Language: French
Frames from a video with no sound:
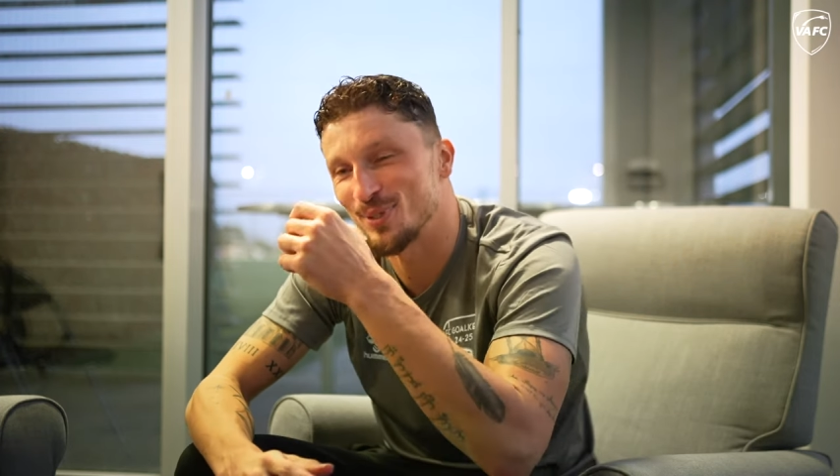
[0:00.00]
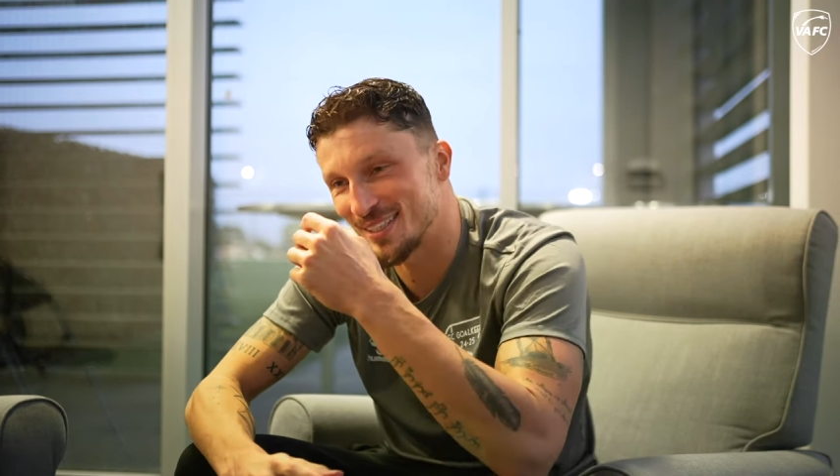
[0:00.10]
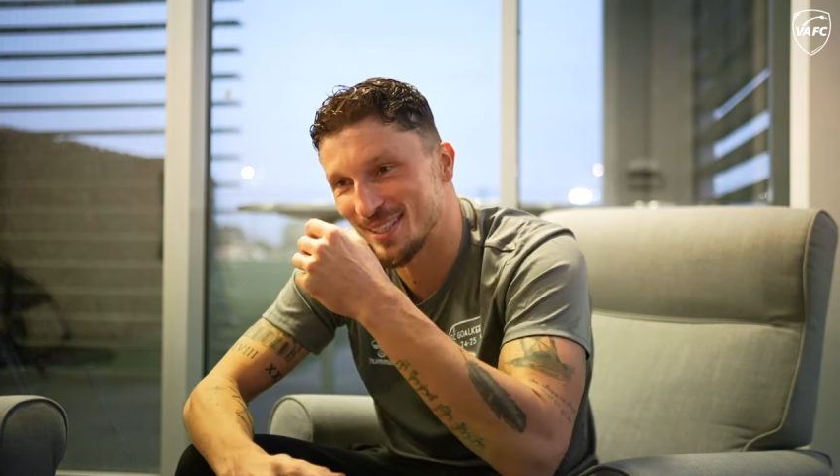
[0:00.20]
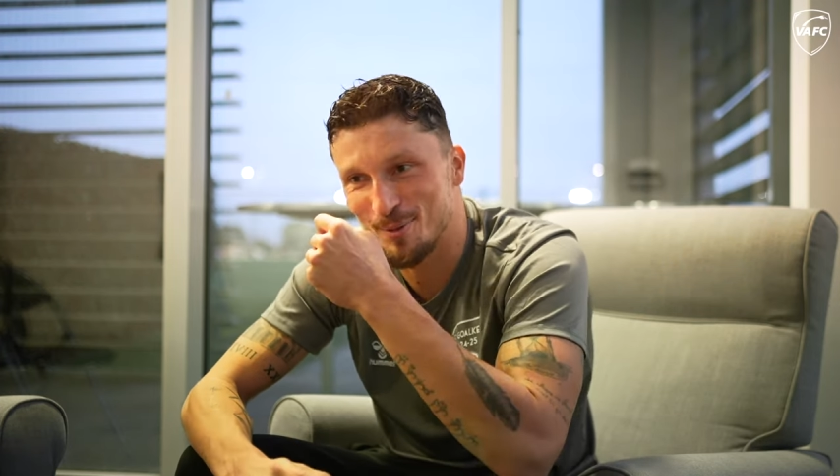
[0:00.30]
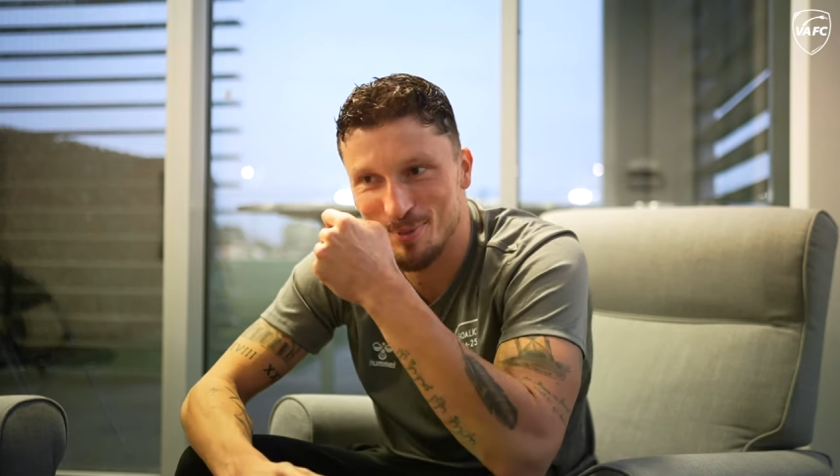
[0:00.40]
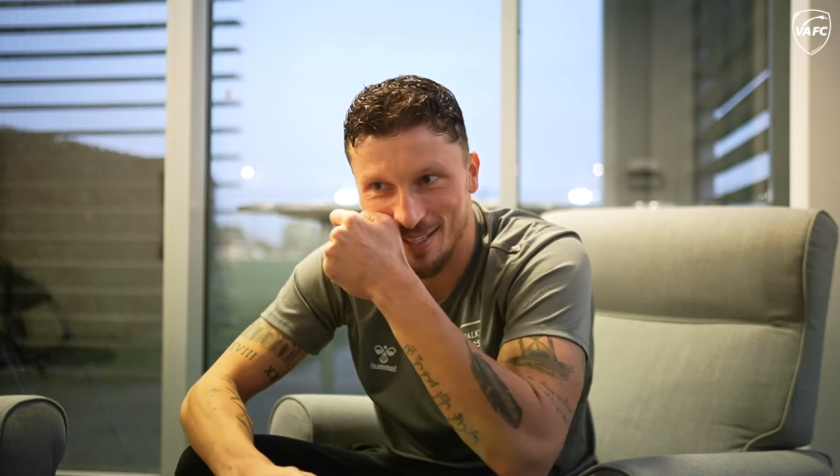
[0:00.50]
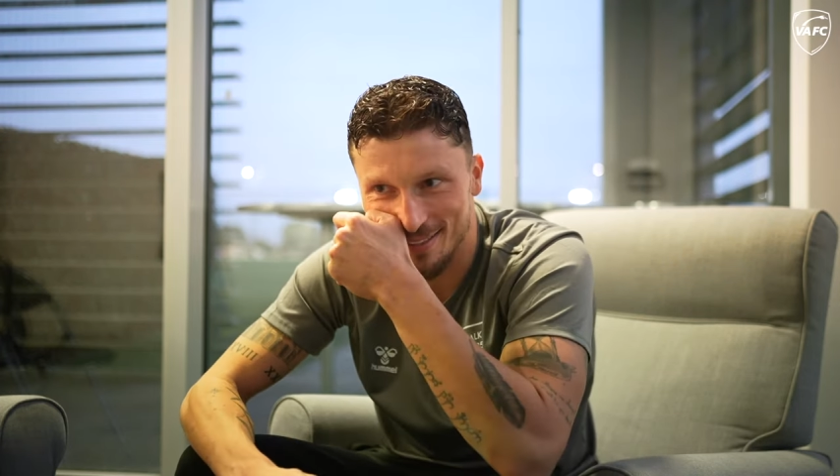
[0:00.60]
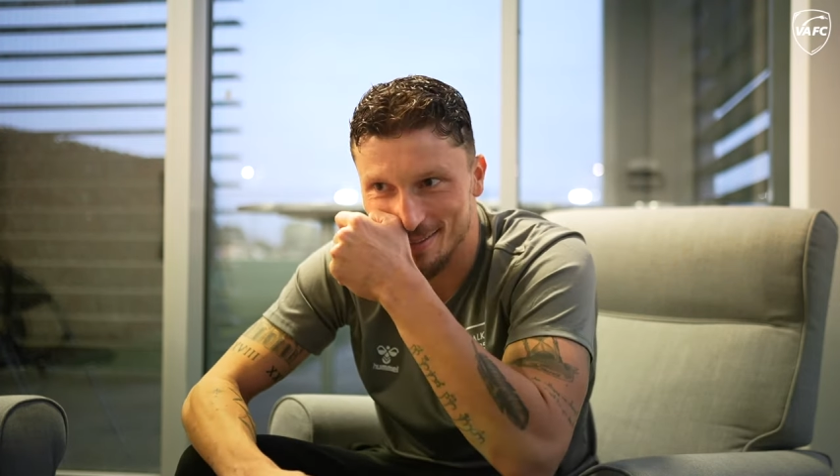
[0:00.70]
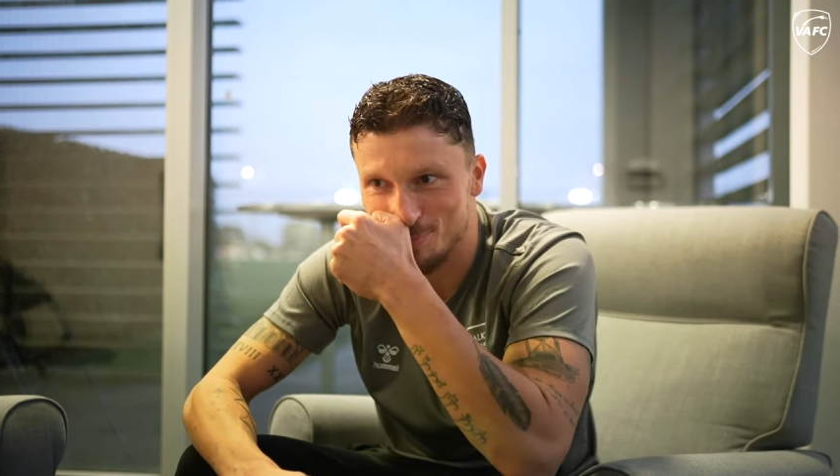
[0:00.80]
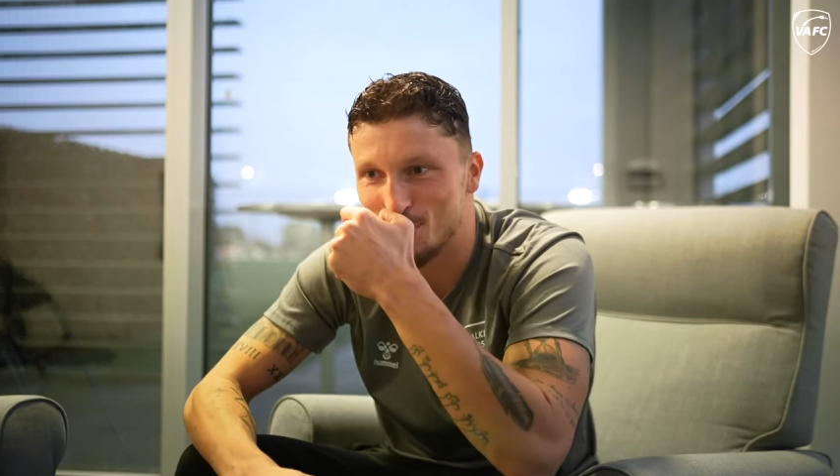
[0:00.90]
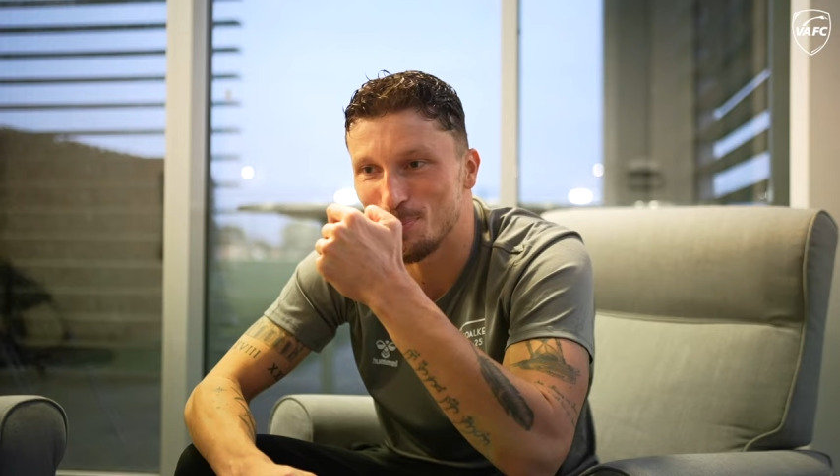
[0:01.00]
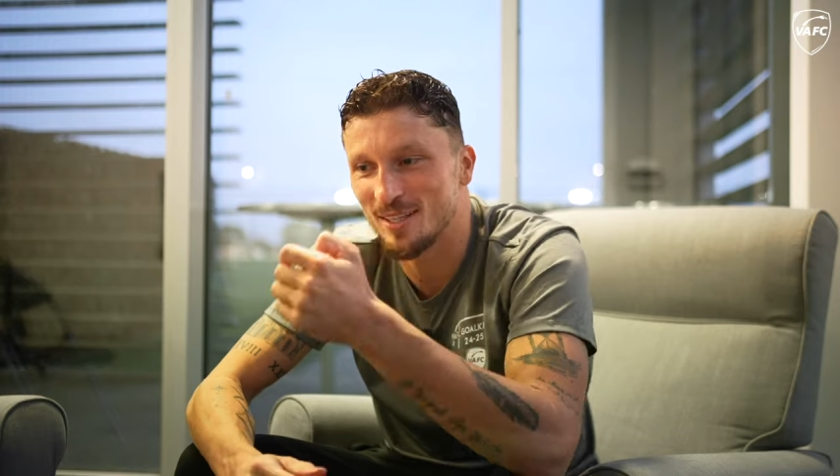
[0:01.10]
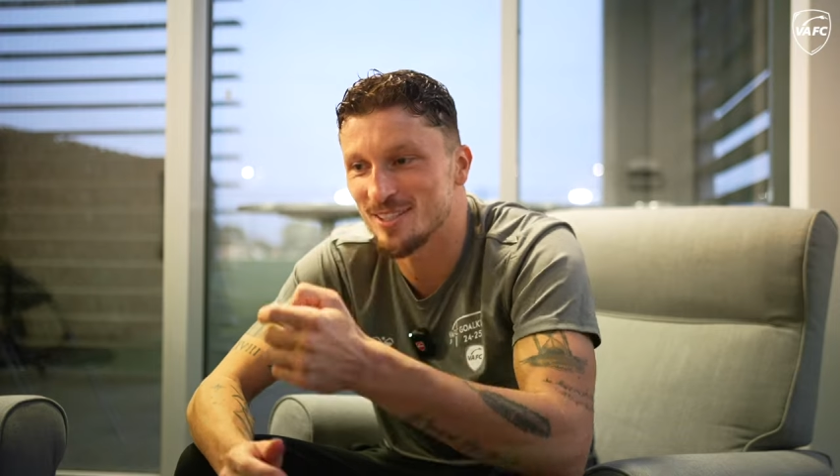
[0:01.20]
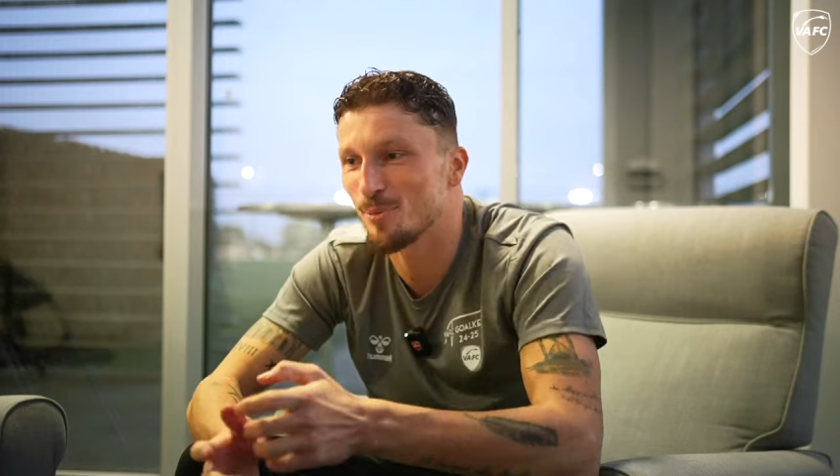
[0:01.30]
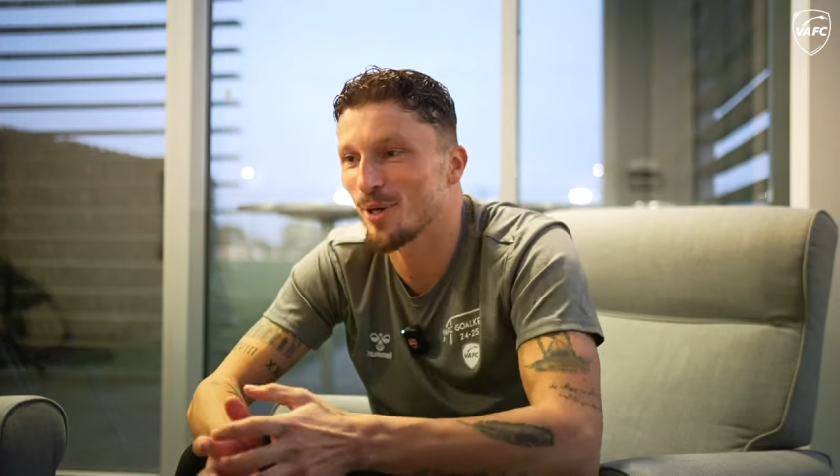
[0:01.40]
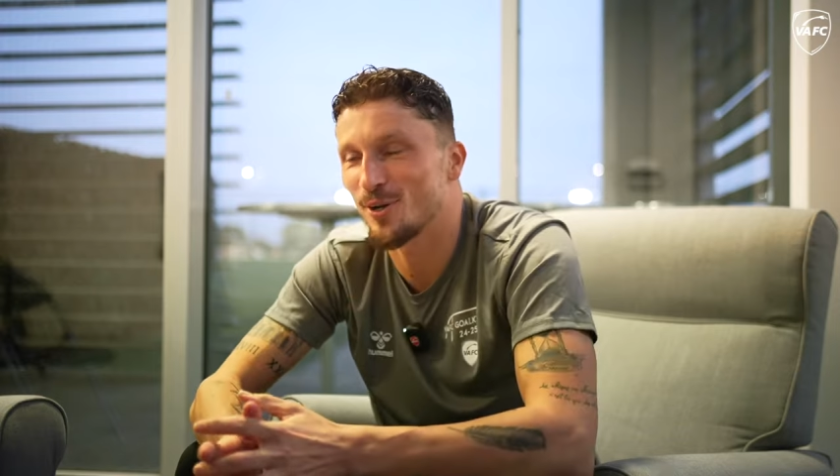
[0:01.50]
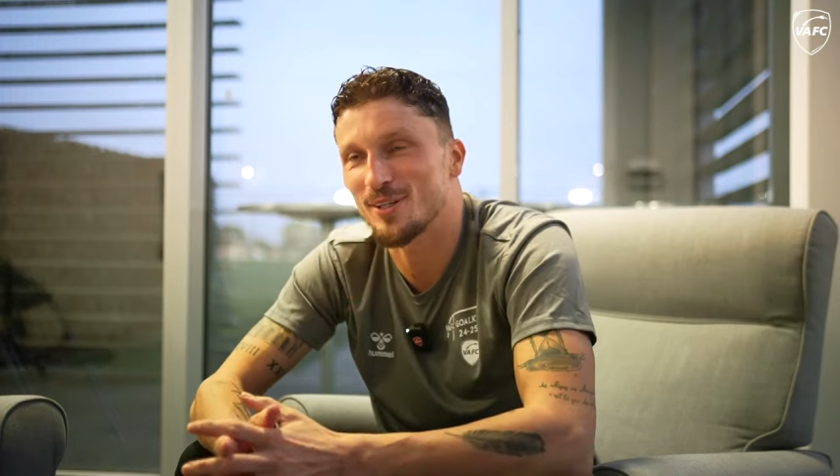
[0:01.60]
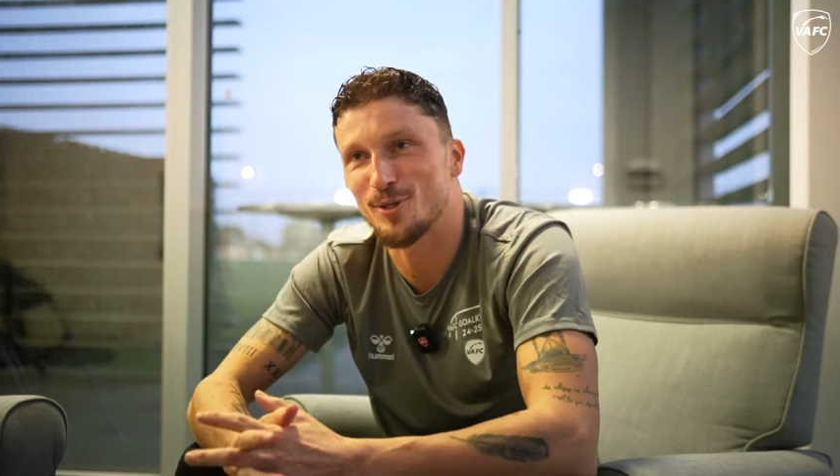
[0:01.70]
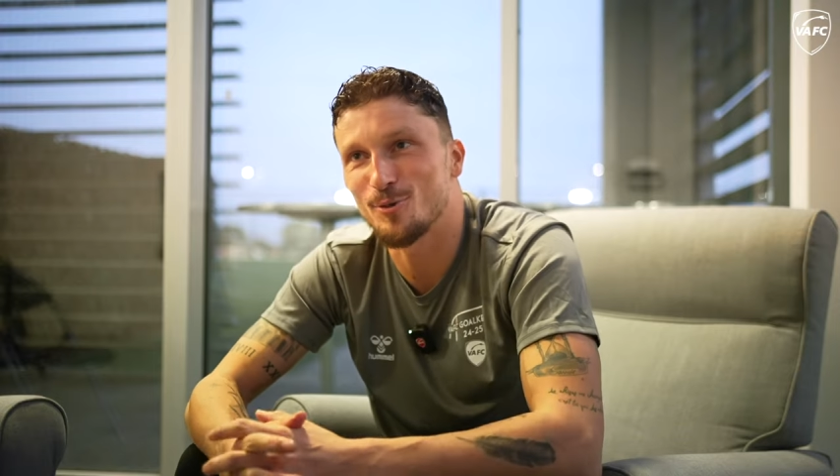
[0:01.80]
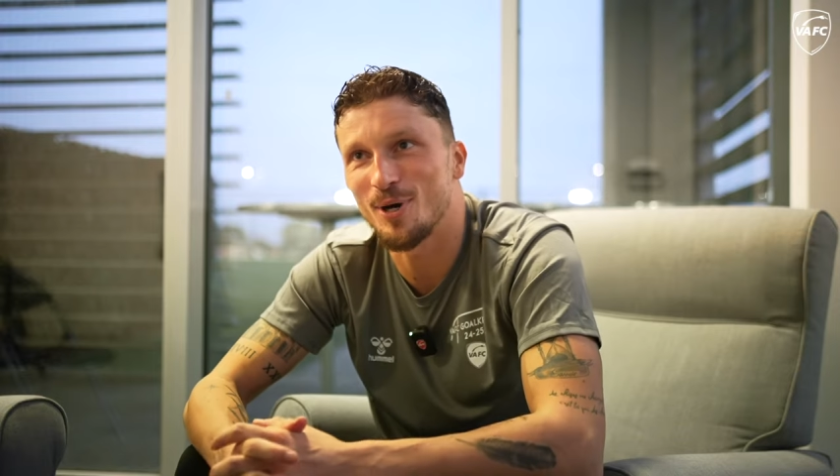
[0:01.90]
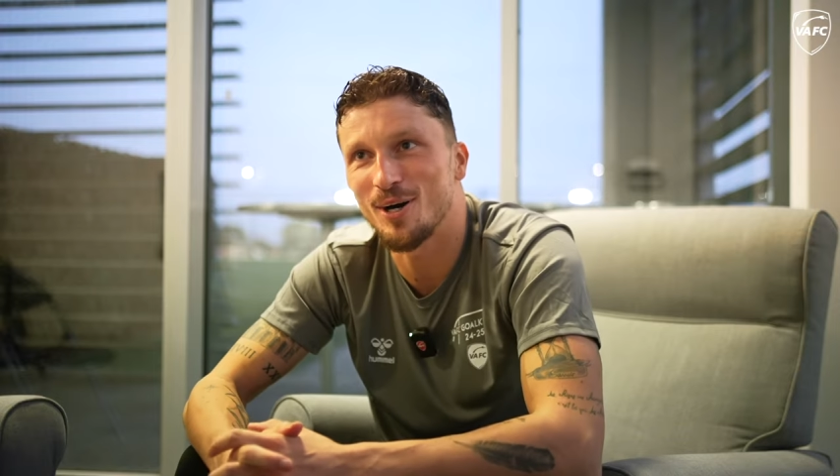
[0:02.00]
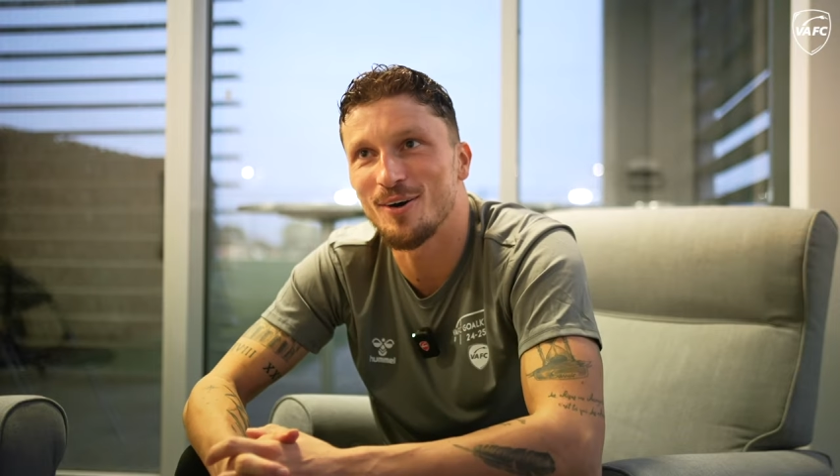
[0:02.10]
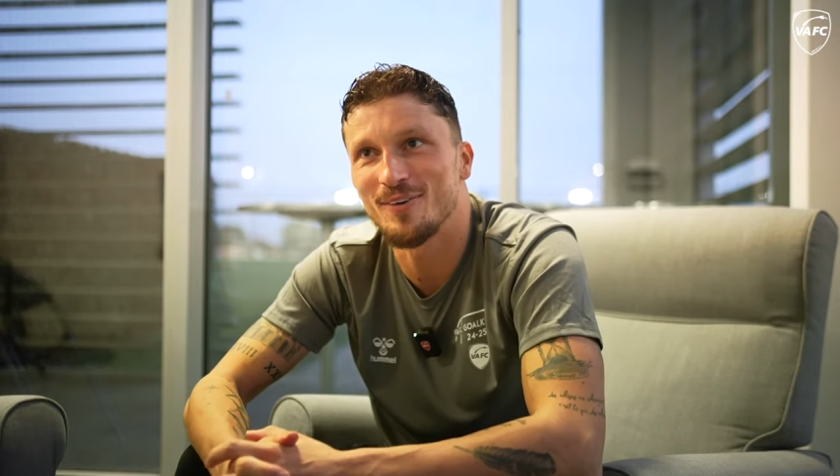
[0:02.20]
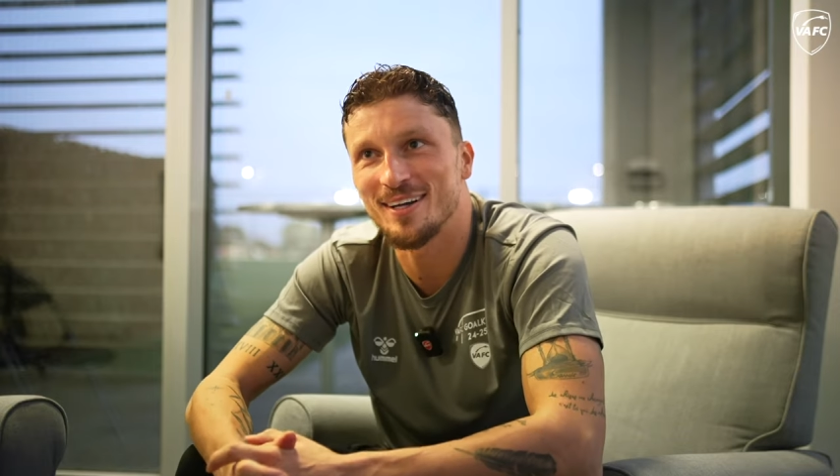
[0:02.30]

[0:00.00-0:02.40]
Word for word: Donc c'est très bien, une petite partie après l'entraînement.